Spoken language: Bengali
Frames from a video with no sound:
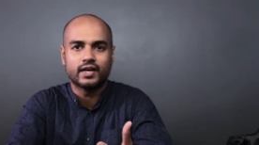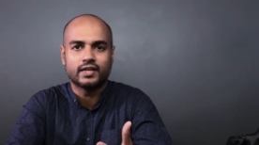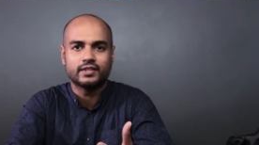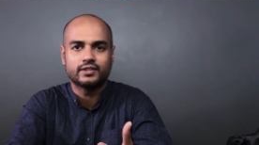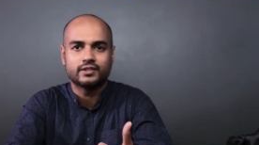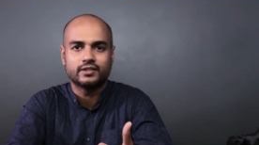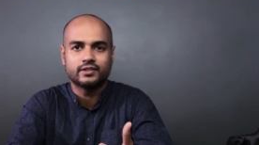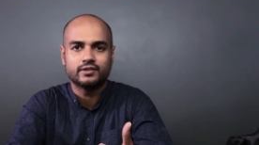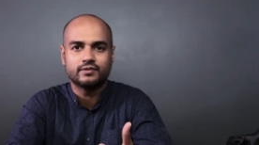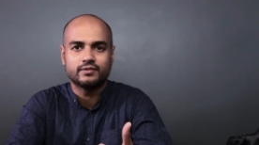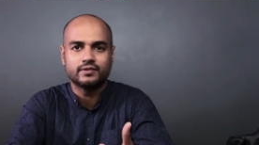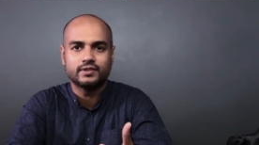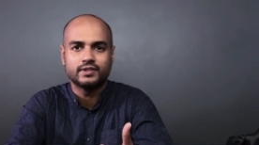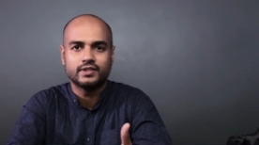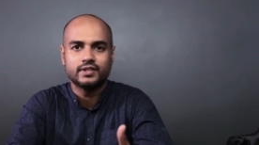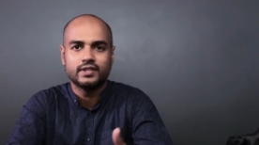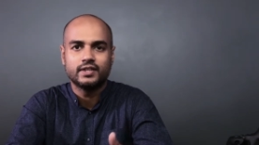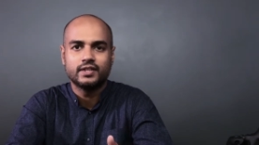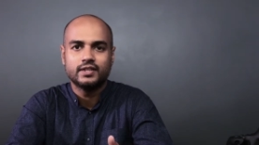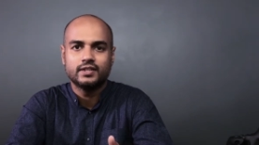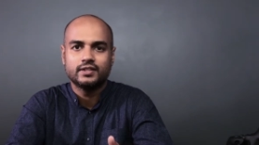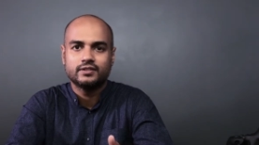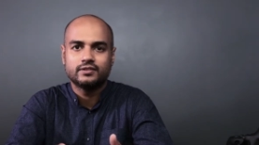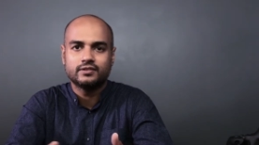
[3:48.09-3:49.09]
লাগাতে হবে
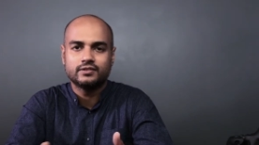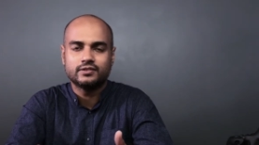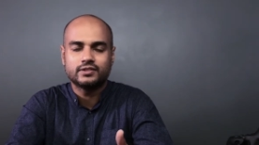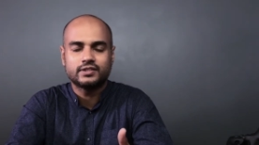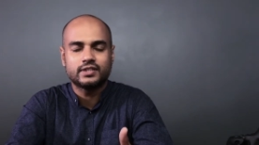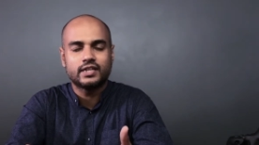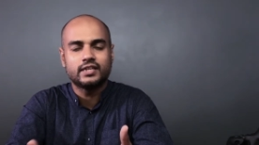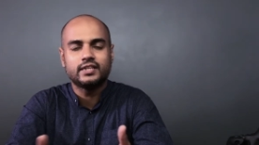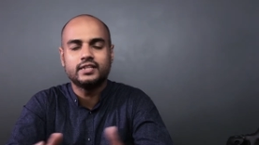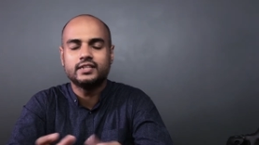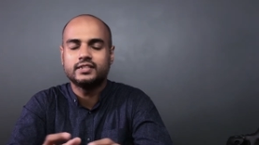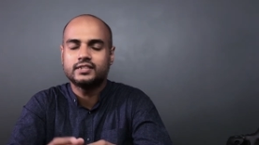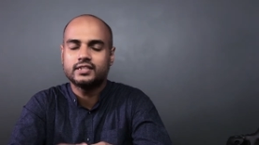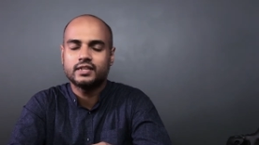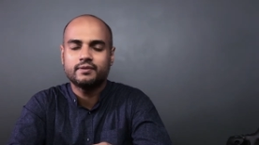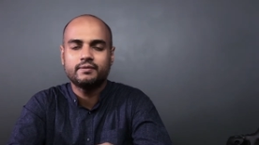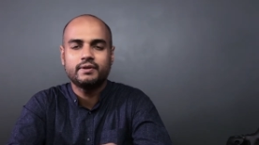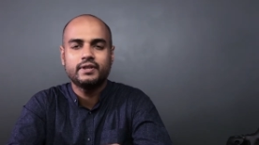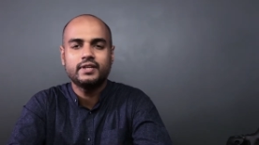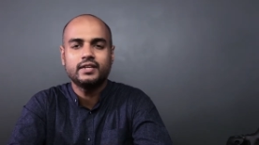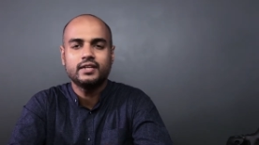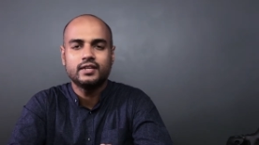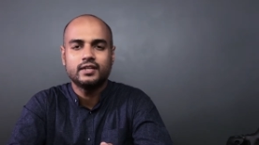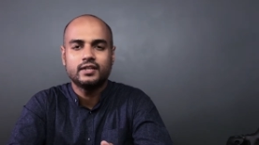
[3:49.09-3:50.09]
তো সেই
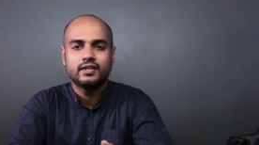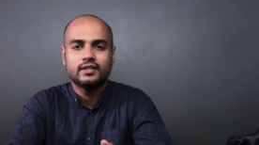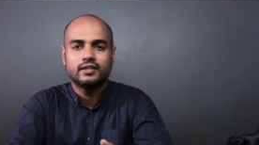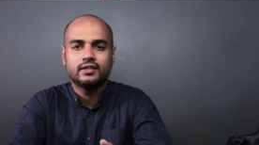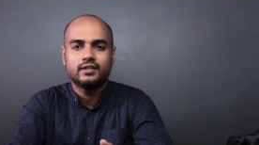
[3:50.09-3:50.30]
হিসেবেই